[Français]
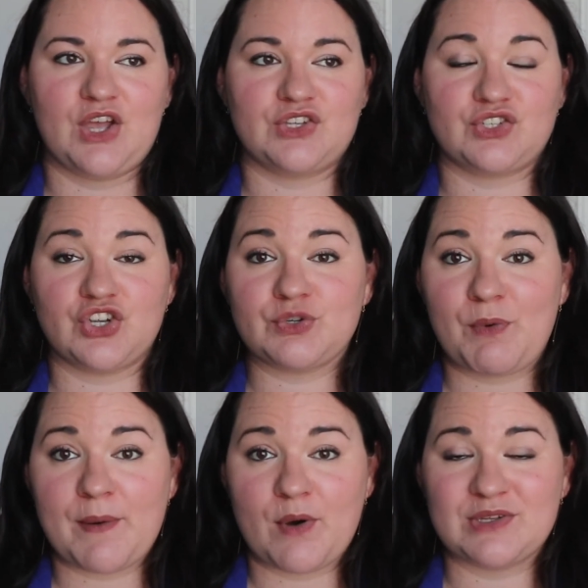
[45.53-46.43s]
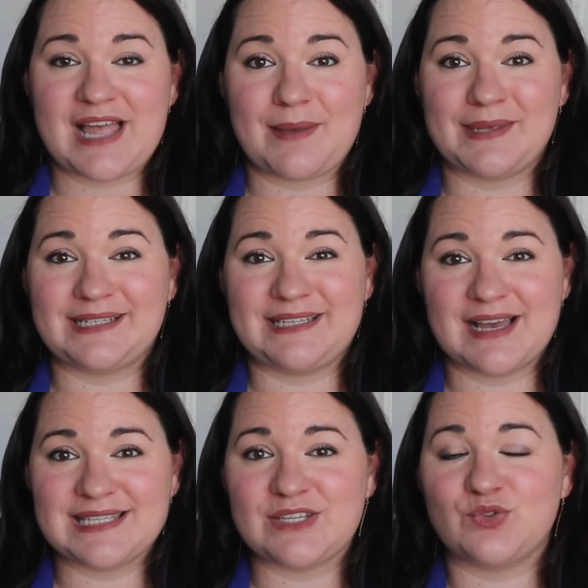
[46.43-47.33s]
Ce que je propose à mes
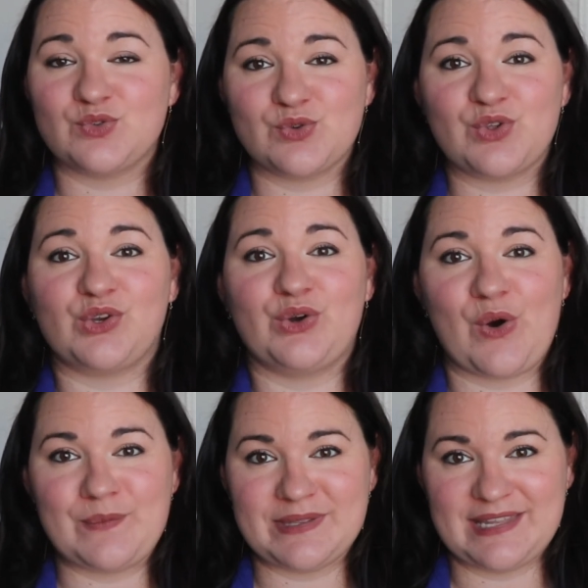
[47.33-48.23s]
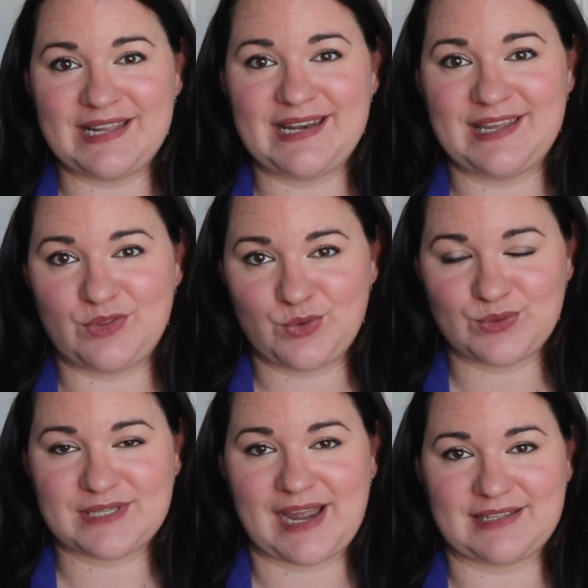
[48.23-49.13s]
clients, c'est toujours de combiner les
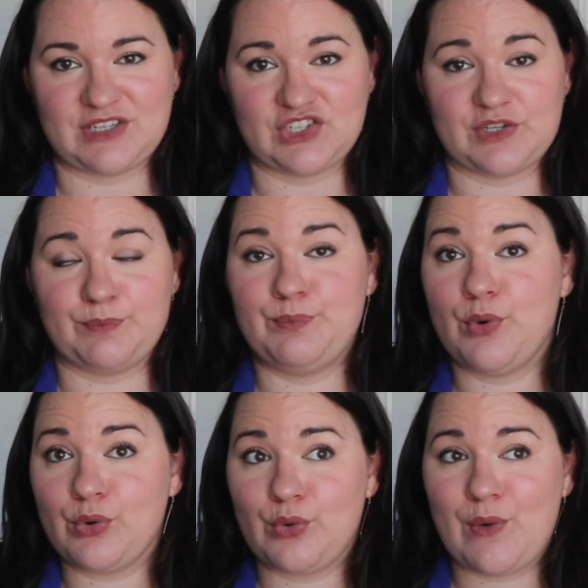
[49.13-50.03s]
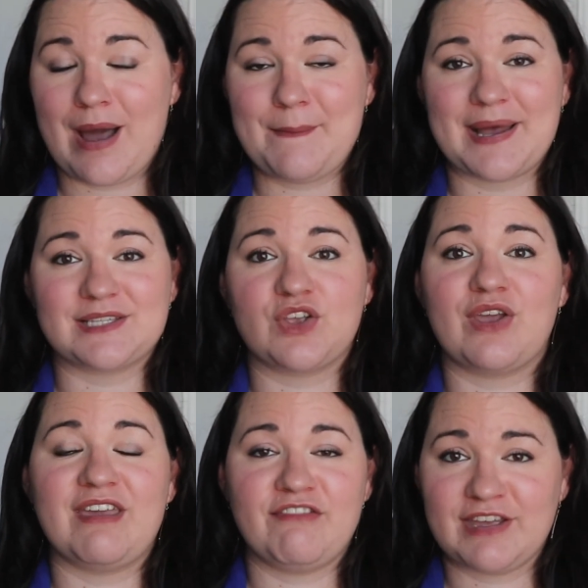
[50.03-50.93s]
deux stratégies. Pourquoi? Parce que
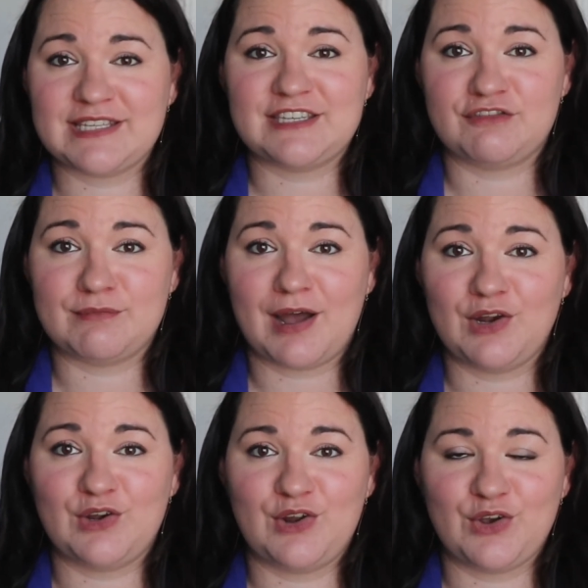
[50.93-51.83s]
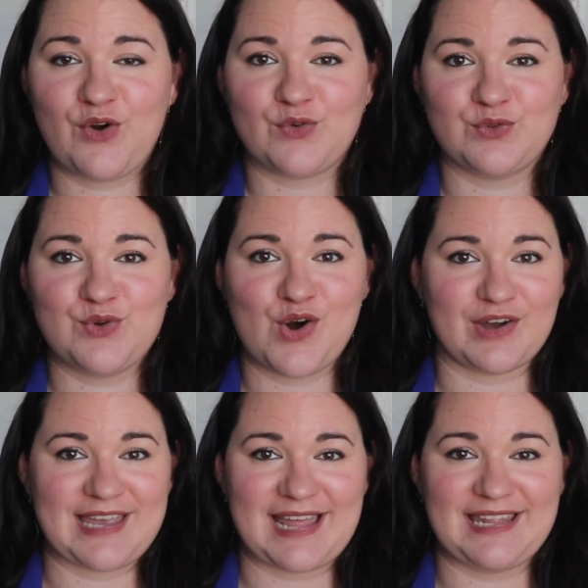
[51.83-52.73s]
effectivement, le contenu
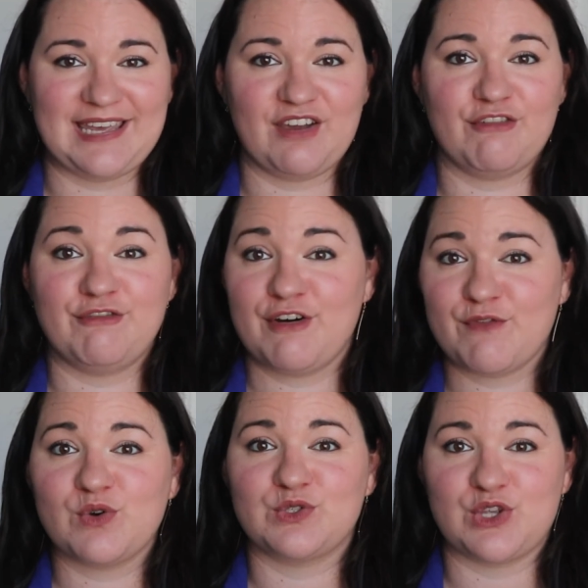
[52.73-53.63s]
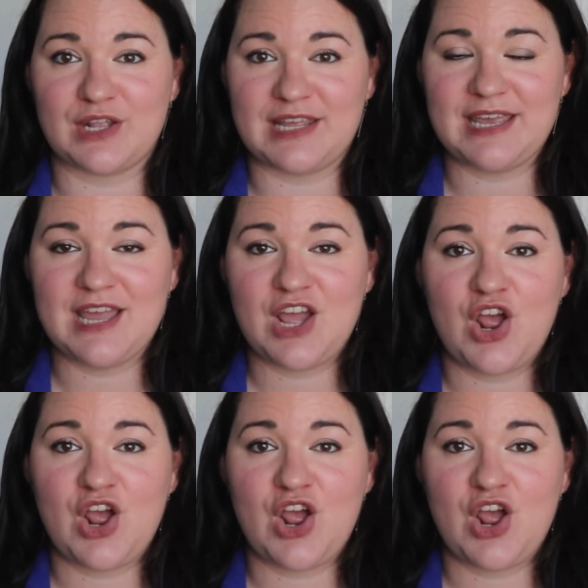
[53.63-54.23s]
organique va fonctionner.